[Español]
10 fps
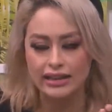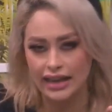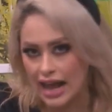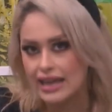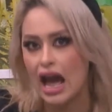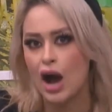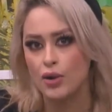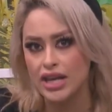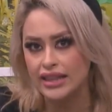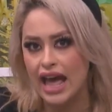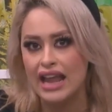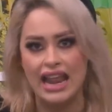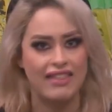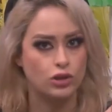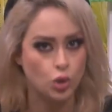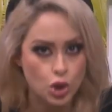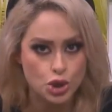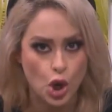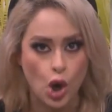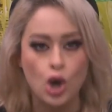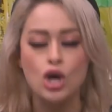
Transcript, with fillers: que trae ahorita, la de turno...